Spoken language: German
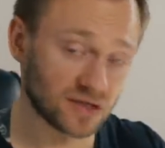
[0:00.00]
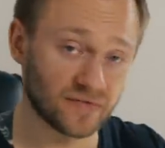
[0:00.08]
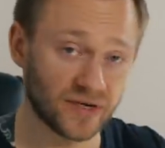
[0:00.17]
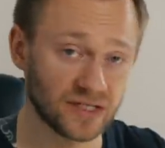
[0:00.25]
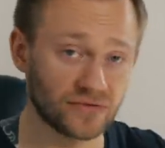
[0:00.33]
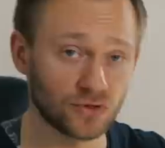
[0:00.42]

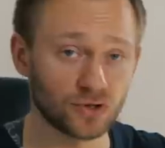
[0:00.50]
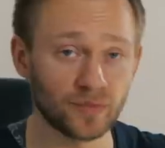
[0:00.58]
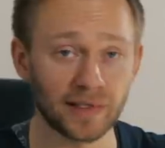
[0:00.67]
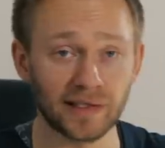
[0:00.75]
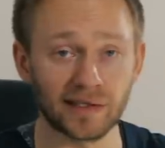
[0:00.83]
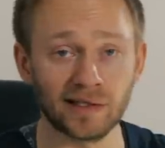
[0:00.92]
Das Weiß von
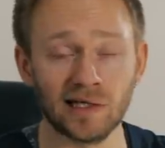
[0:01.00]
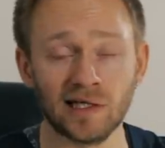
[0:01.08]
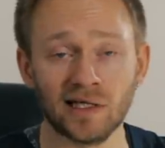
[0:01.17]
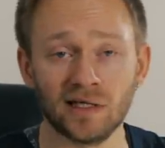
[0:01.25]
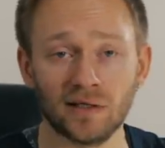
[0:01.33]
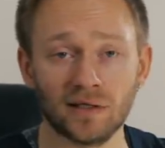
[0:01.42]
Schminke
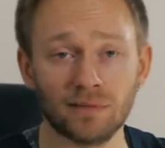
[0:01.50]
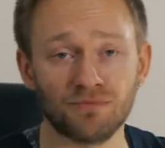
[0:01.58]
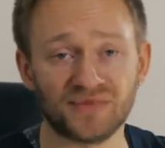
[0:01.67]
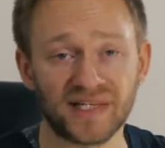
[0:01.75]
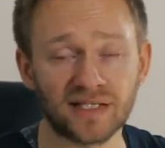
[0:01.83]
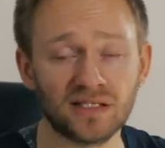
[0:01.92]

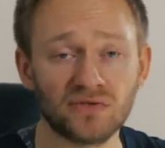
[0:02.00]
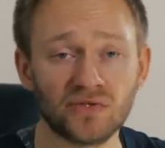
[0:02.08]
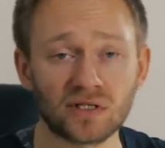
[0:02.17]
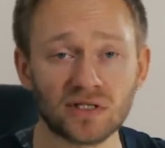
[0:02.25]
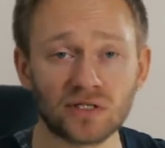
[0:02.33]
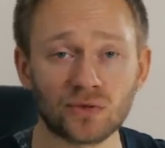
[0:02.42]
ähm, deckt nicht
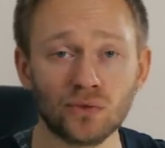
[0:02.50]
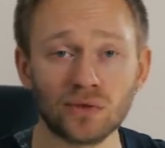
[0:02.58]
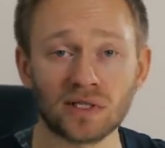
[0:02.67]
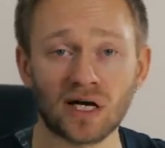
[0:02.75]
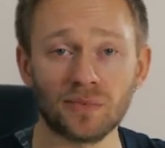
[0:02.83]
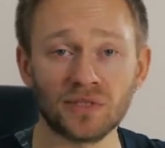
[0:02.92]
wirklich
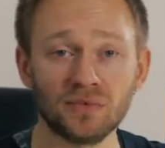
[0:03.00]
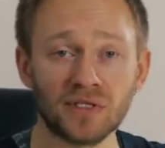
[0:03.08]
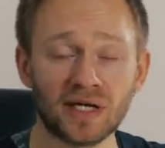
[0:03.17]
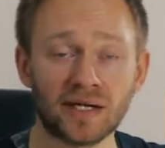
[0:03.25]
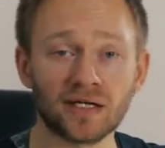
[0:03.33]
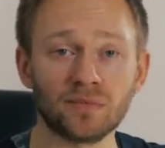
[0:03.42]
gut, da habe ich mir
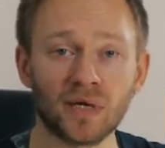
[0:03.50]
eine andere